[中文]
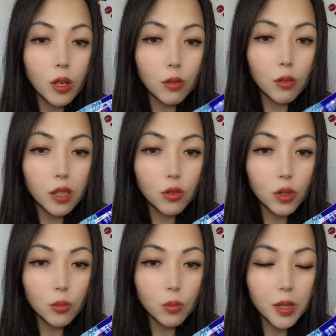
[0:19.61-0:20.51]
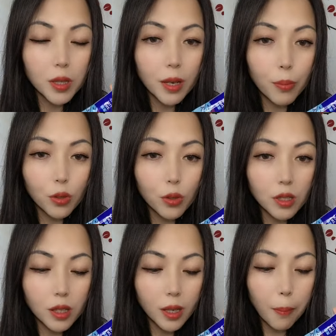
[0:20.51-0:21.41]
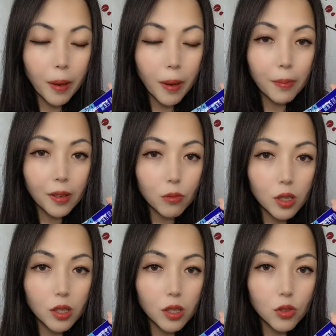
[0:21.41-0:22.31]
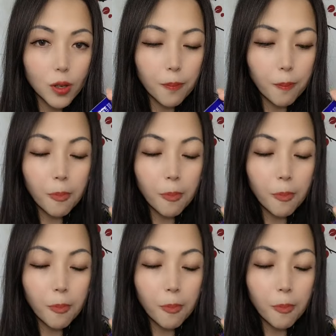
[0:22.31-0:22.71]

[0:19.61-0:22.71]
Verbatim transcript: 温热水，就每天保证能喝八杯温热水。